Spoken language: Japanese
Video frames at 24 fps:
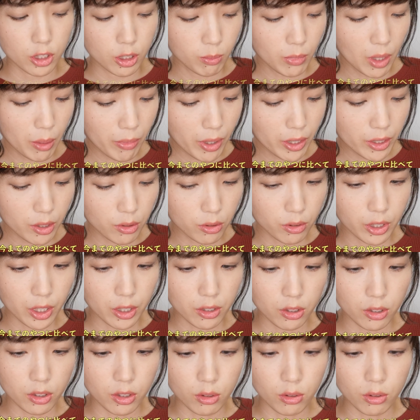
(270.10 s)
今までのや
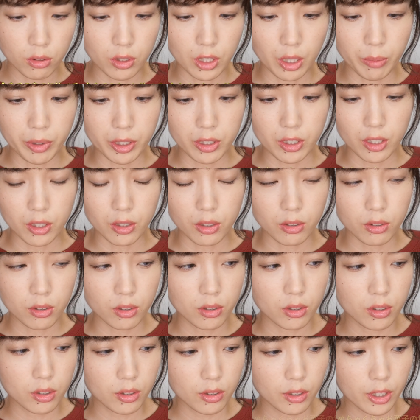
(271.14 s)
つに比べて
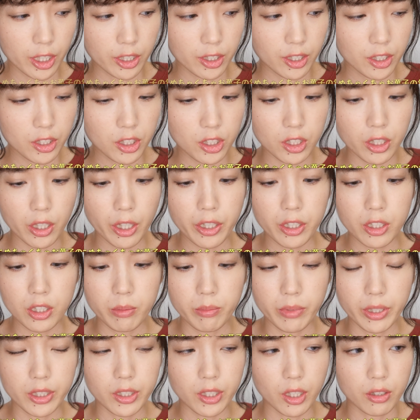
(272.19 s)
桁違いに
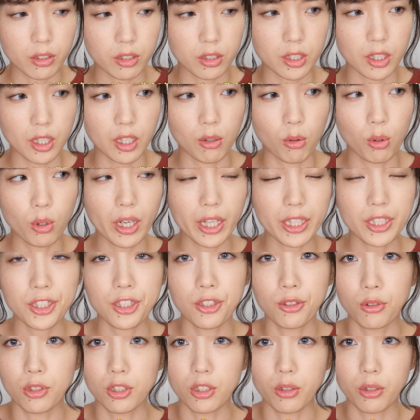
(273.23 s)
めちゃくちゃお菓
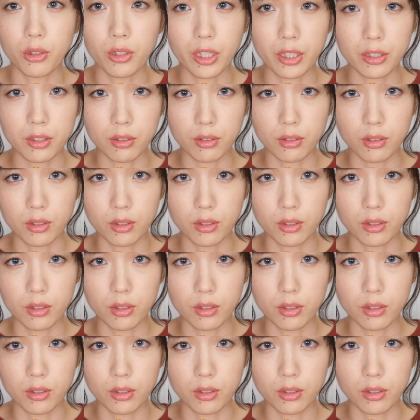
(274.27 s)
子の匂いがす